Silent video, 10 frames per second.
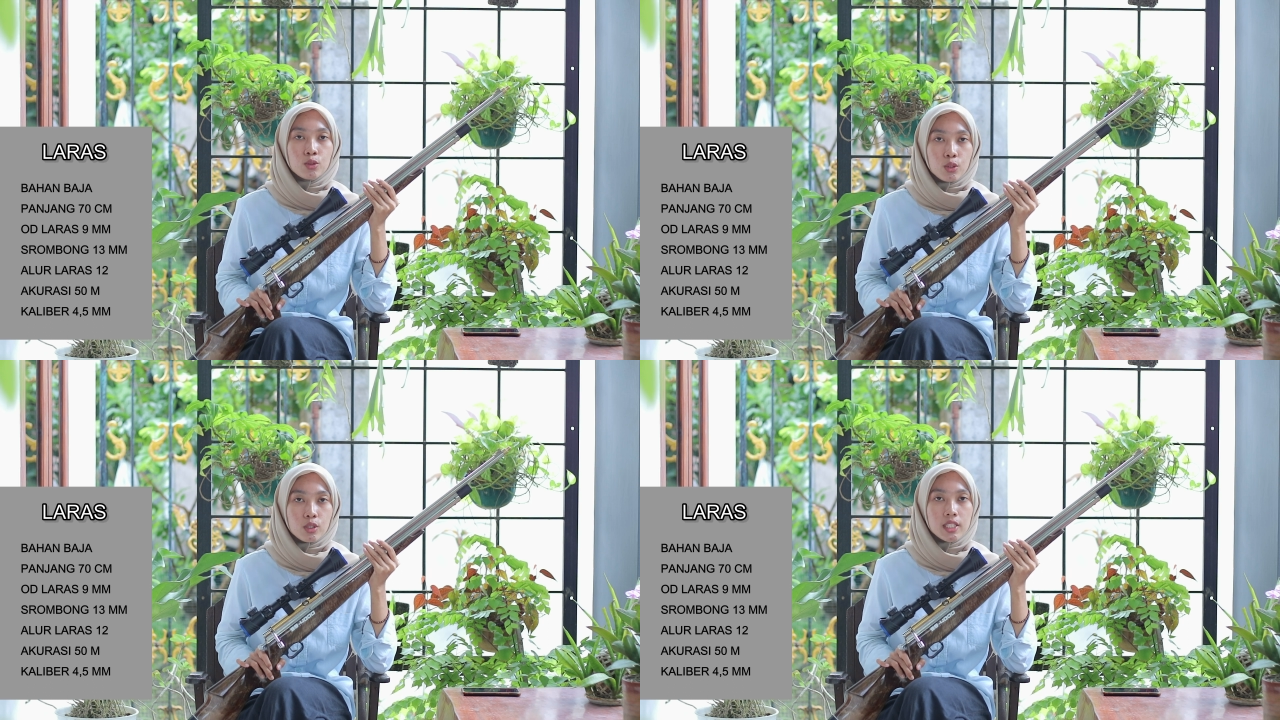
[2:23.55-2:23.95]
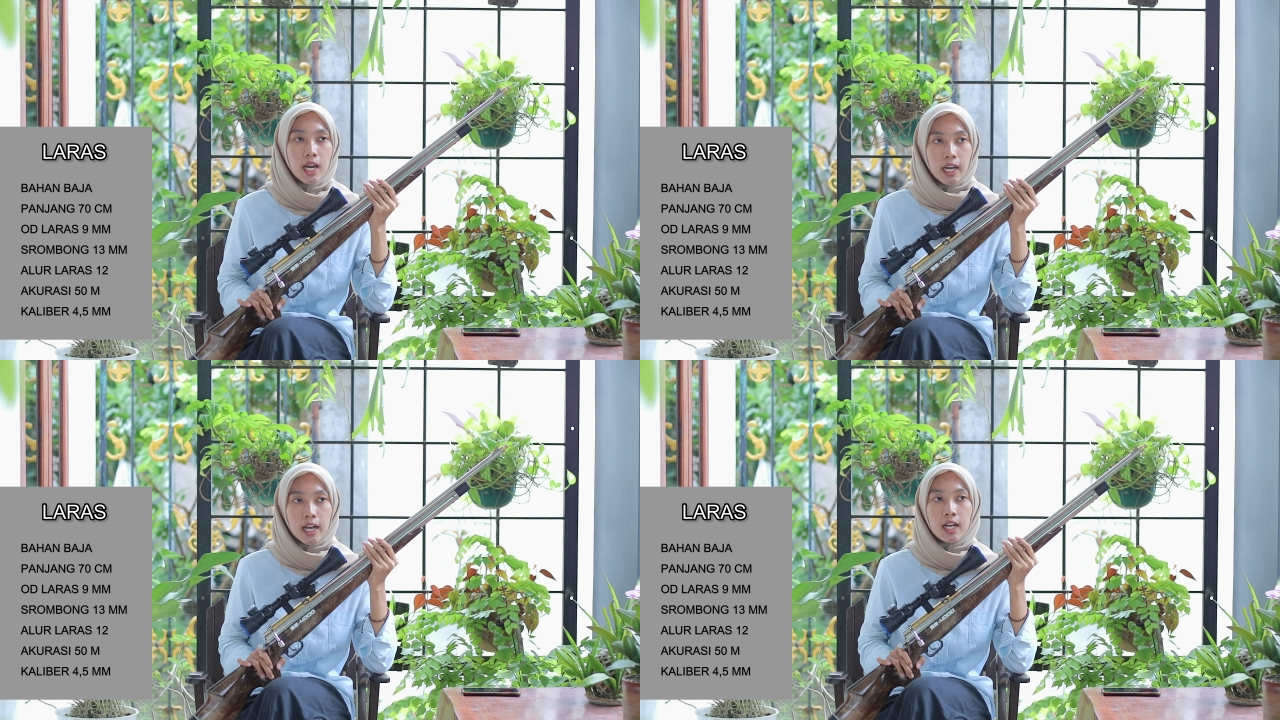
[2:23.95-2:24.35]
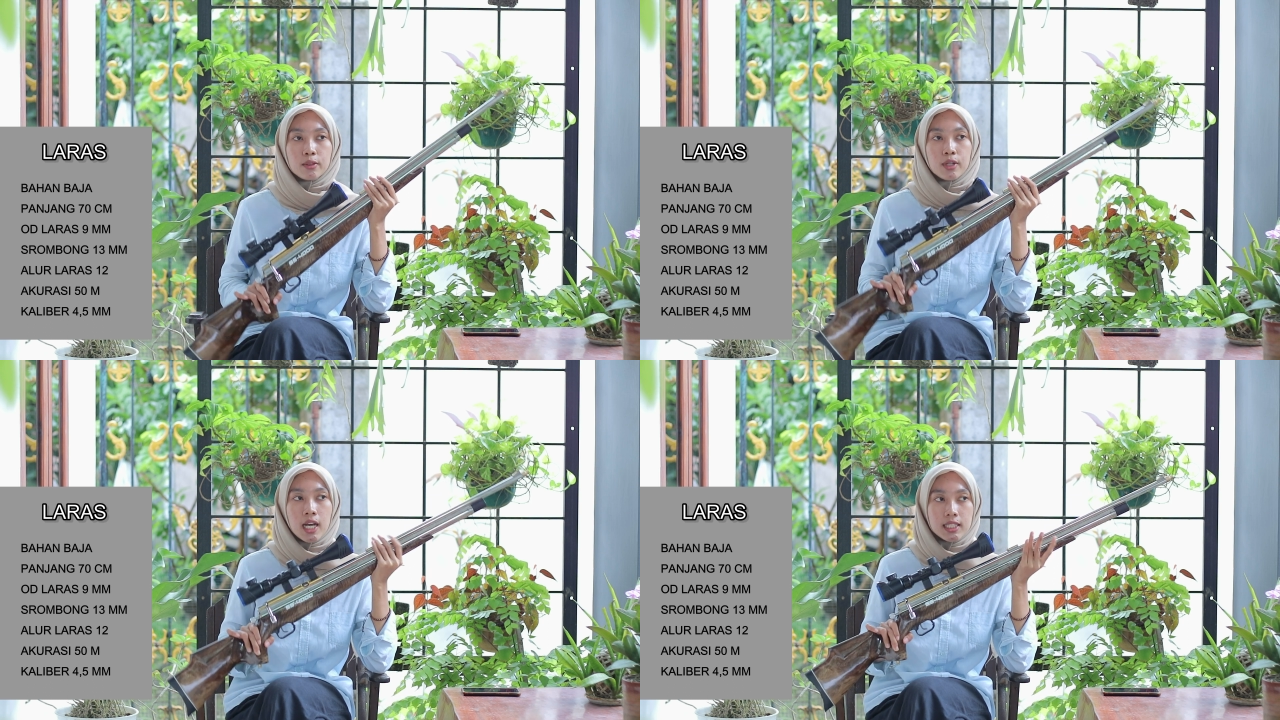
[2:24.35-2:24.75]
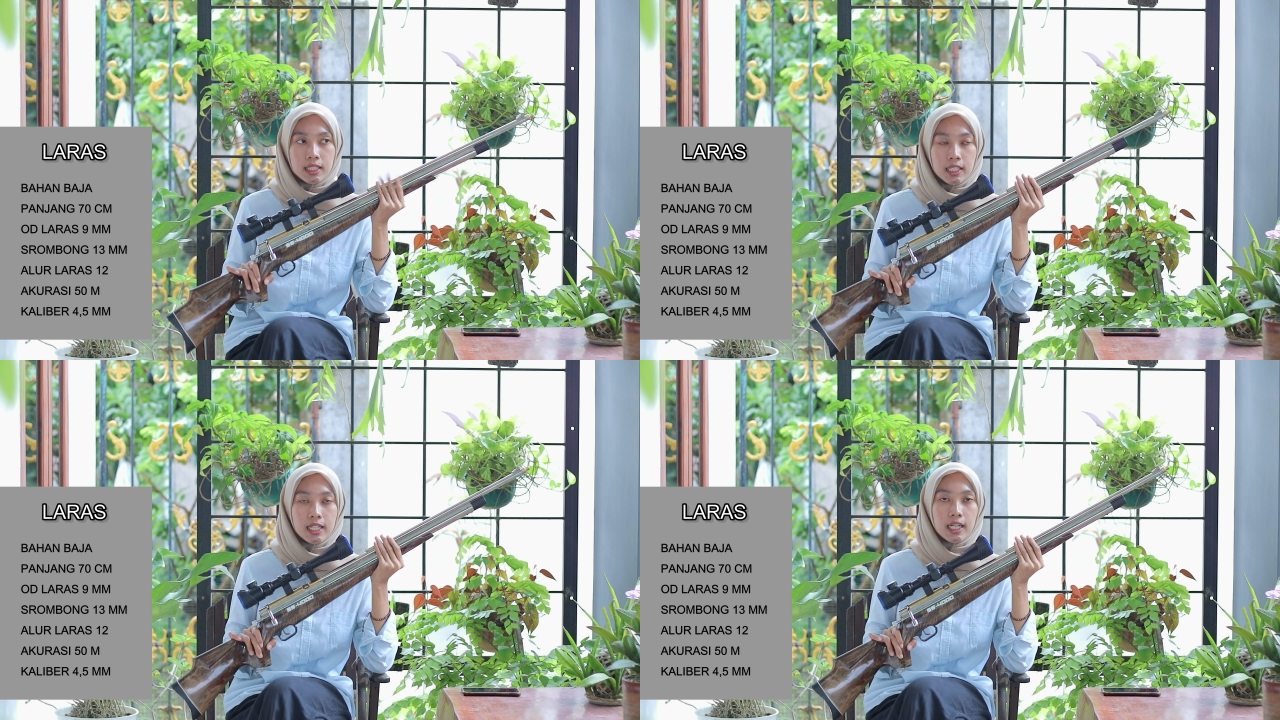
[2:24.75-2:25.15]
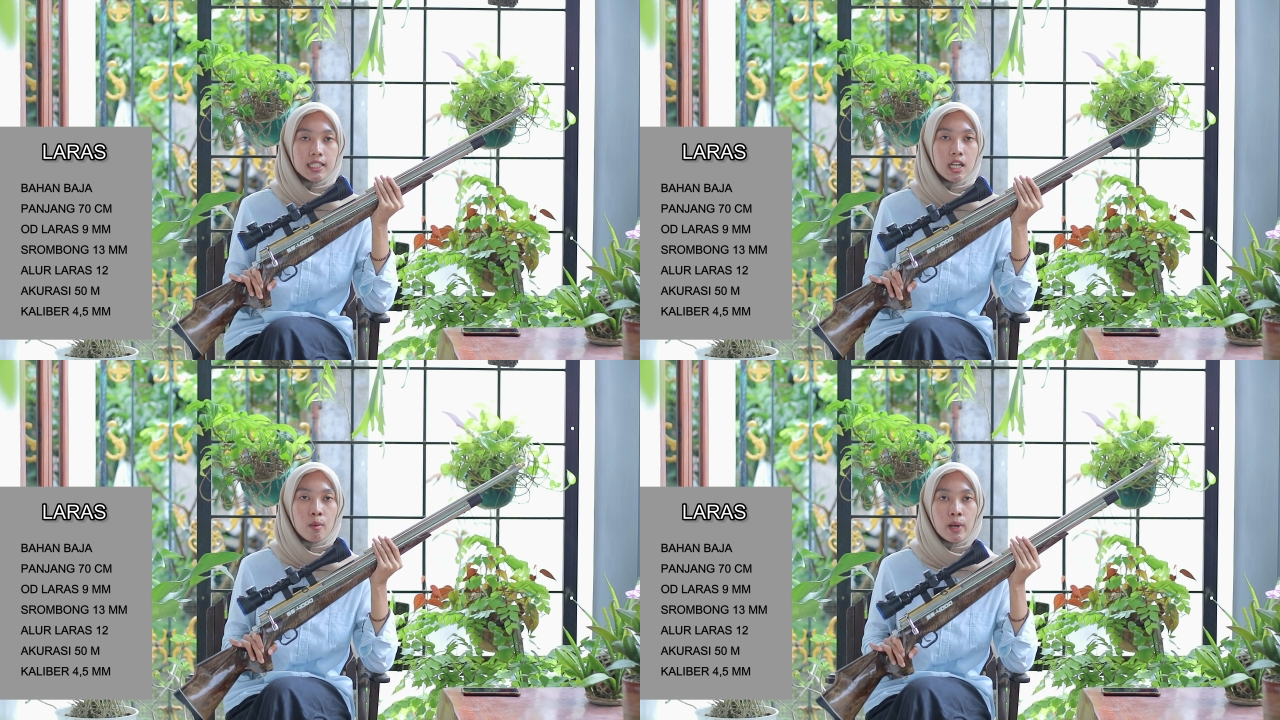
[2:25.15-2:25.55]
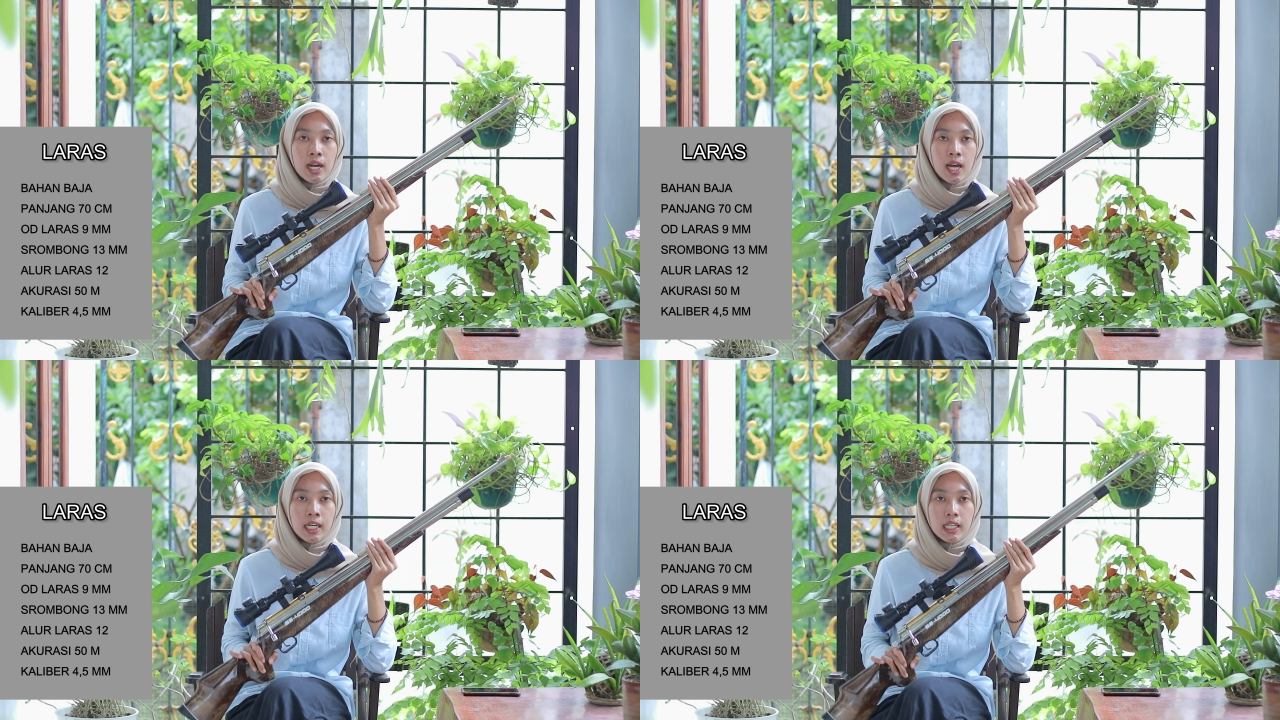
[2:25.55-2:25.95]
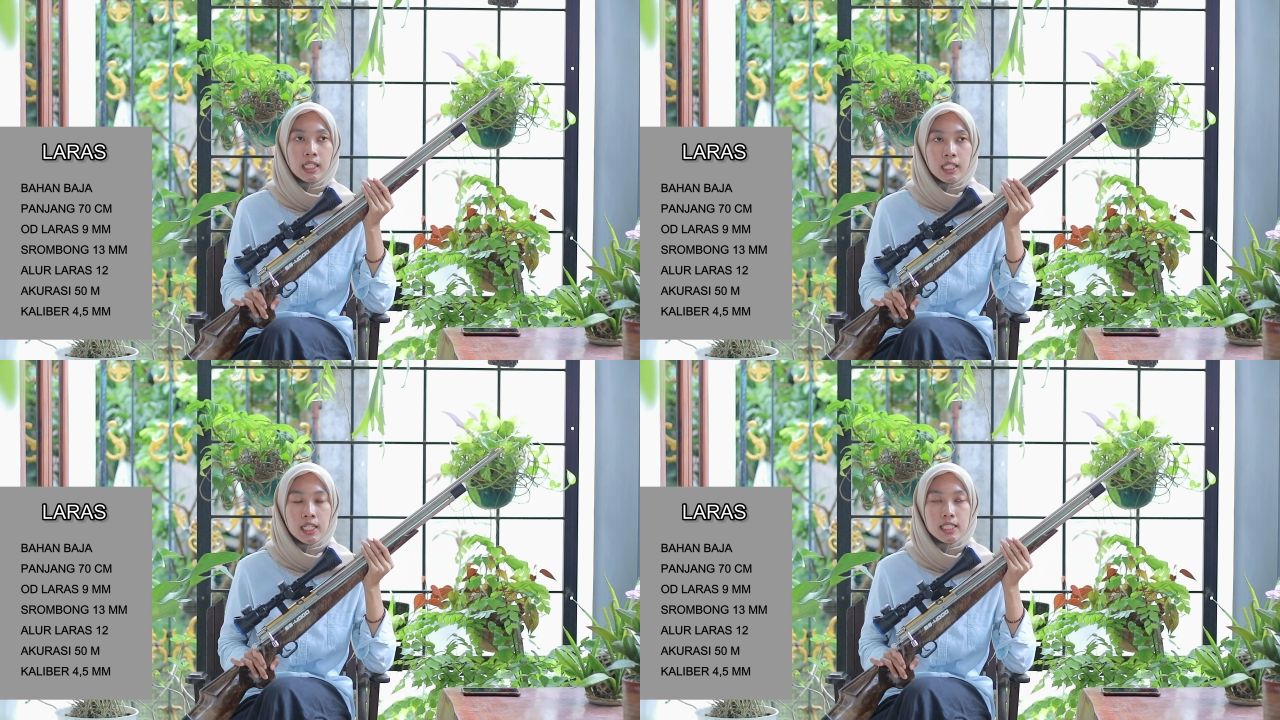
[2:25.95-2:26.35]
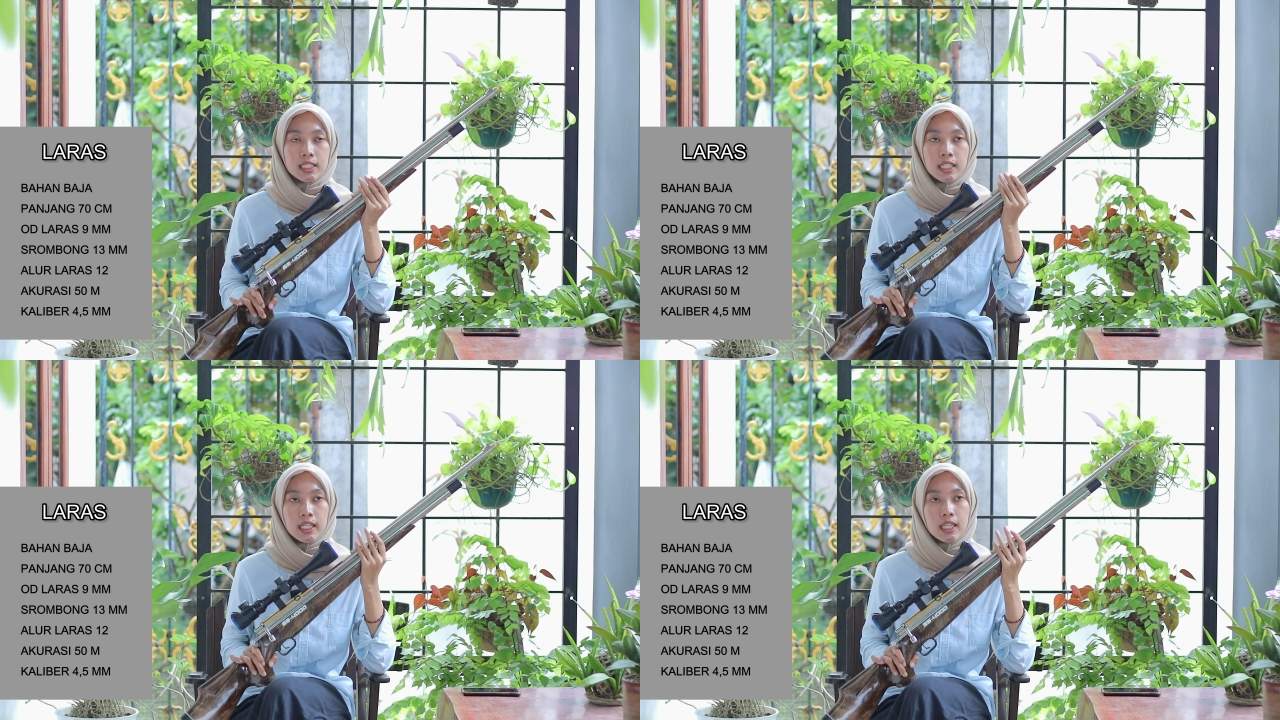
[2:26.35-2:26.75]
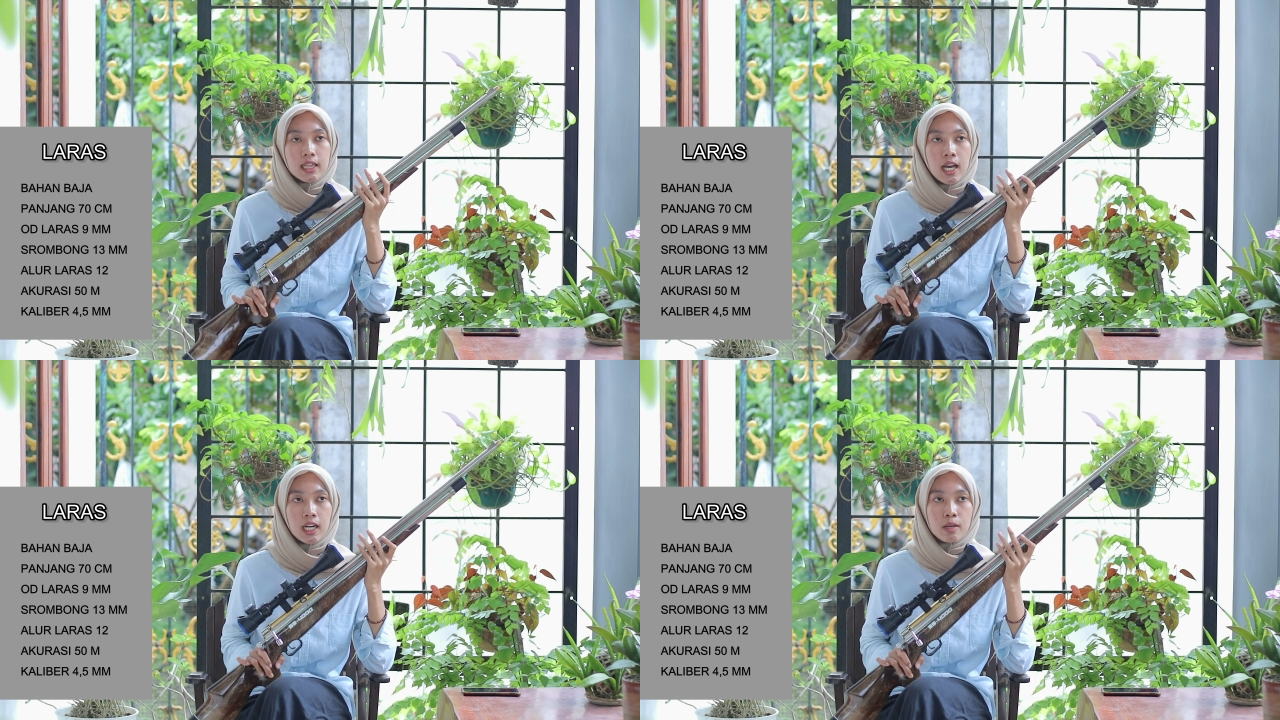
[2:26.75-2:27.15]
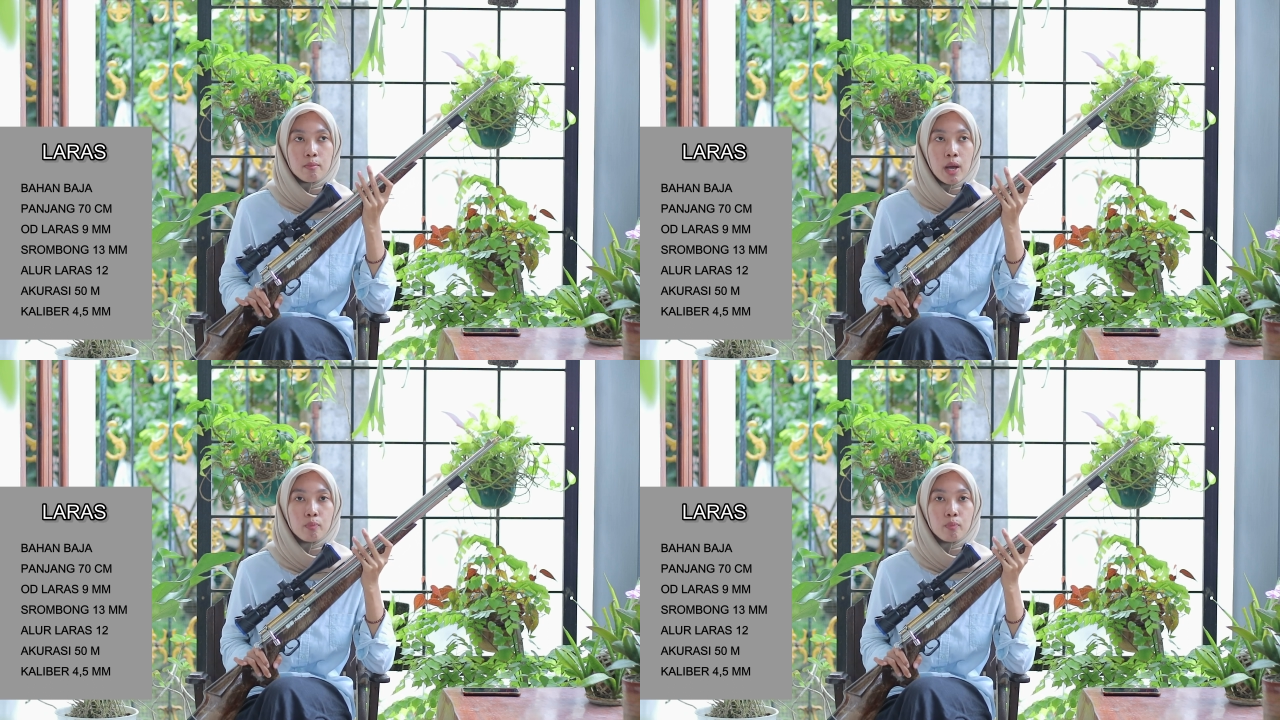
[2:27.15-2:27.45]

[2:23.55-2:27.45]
Untuk jarak akurasi dari senapan angin ini sekitar 50